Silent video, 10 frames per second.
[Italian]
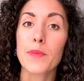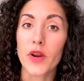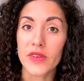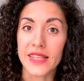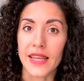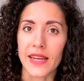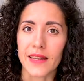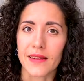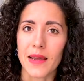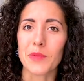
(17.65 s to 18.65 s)
Le prove
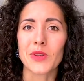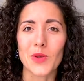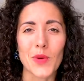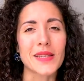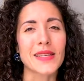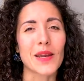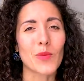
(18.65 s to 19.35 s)
scritte possono essere